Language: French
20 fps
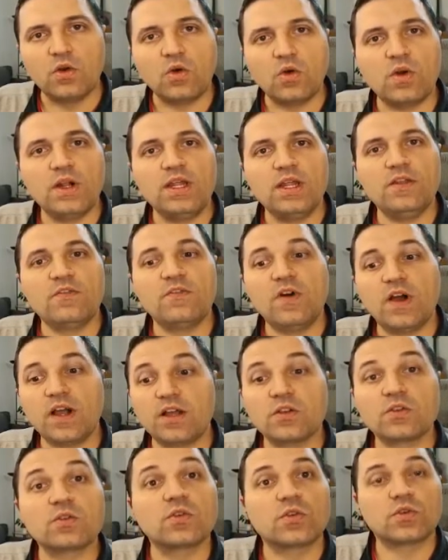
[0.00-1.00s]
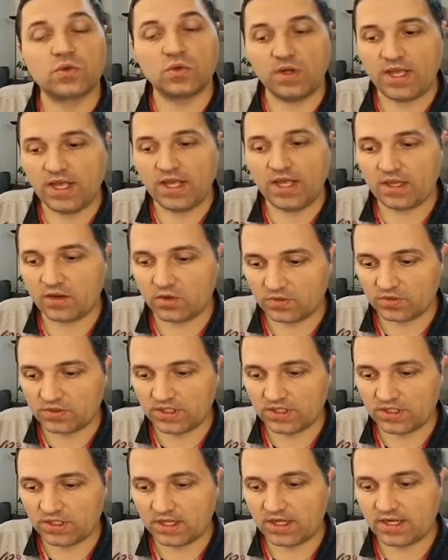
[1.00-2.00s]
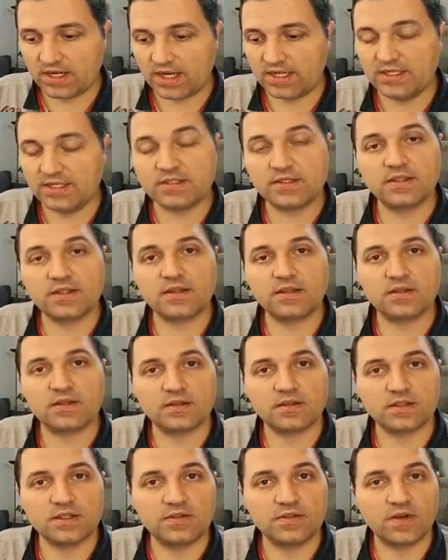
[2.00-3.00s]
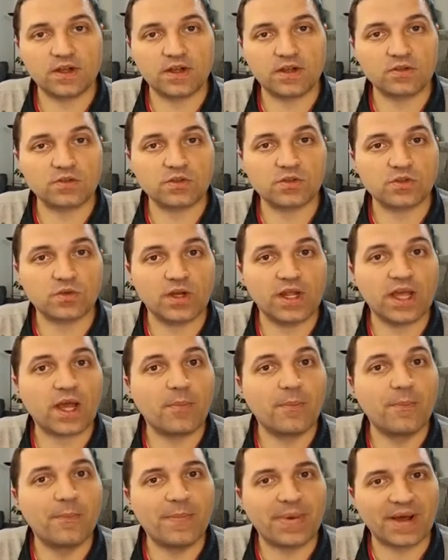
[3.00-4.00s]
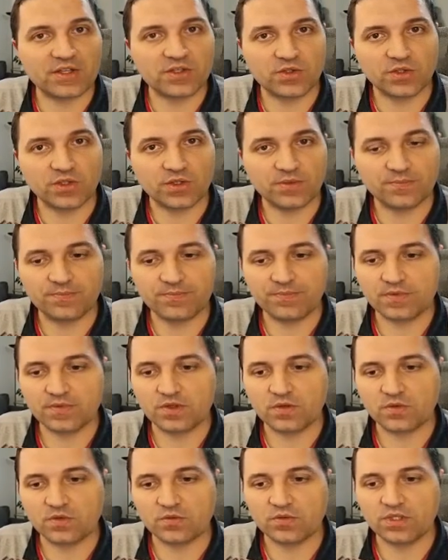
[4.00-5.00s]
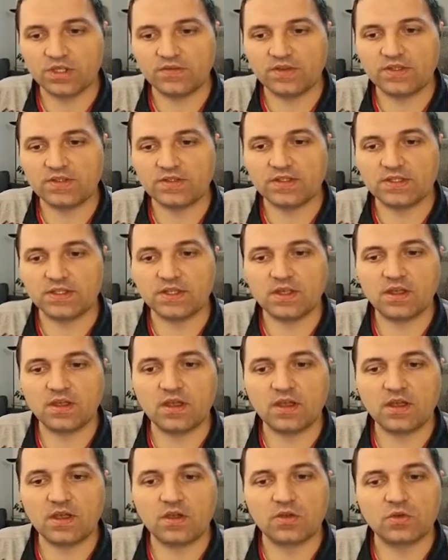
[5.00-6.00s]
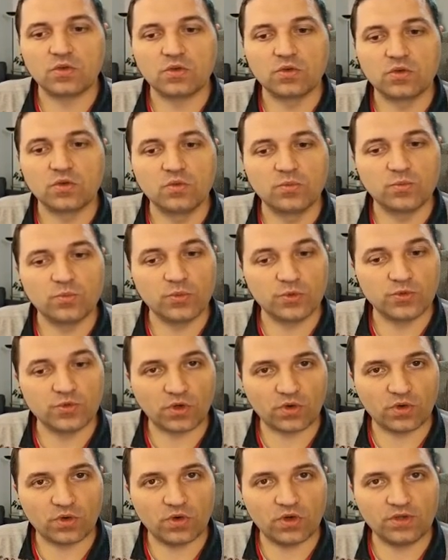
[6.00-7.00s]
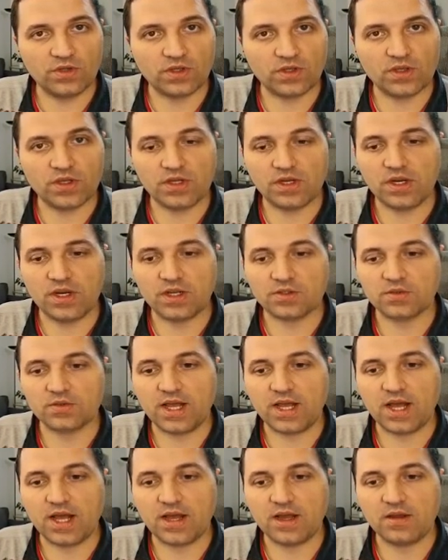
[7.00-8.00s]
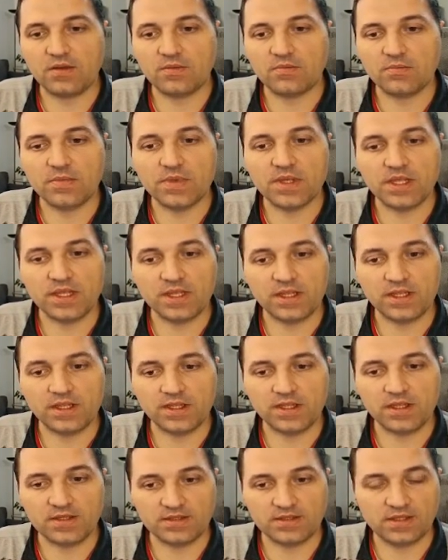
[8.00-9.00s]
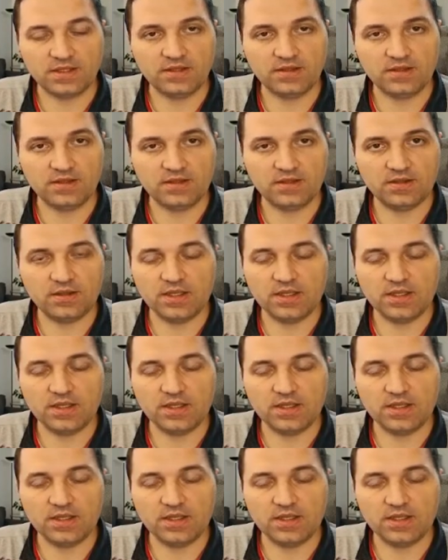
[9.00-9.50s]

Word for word: L'onglet Vacances scolaires contient la liste des vacances scolaires par zone vous avez ici plusieurs colonnes, la zone A, B et C,